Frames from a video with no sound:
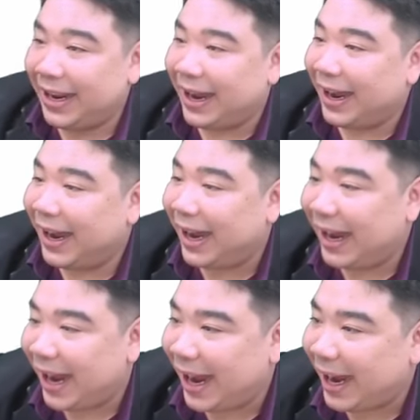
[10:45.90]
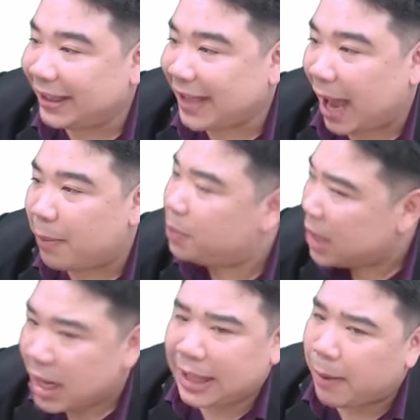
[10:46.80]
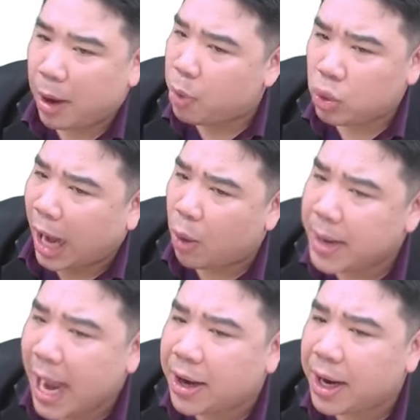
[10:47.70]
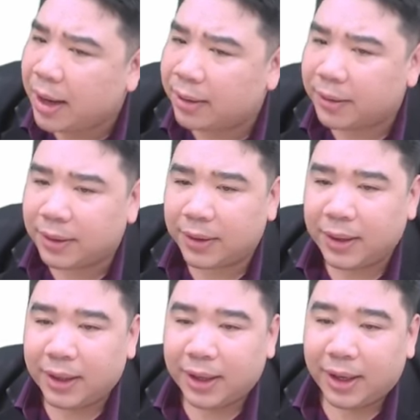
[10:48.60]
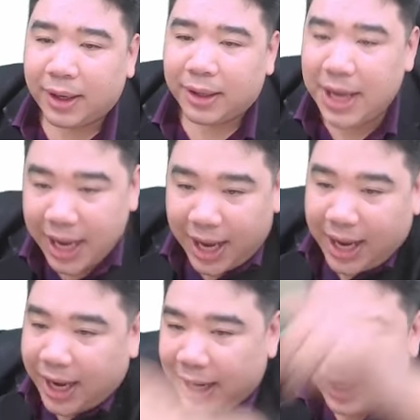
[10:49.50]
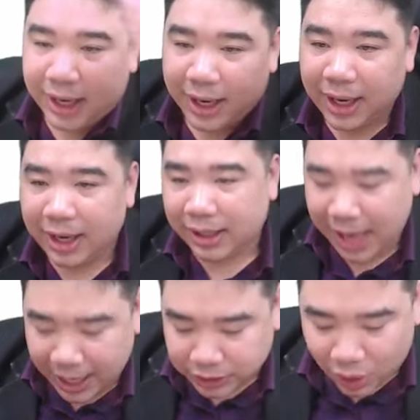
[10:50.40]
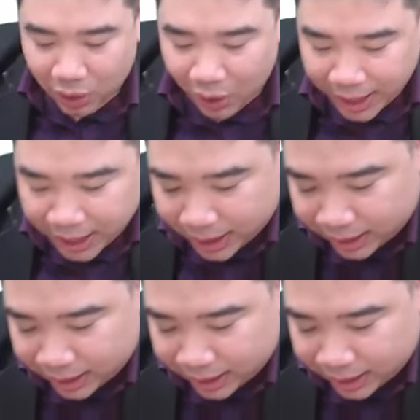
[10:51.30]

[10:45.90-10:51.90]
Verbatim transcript: อ่าถามถามความรู้เก่าไม่ได้เลยนะนี่ หน้าสองร้อยหนึ่ง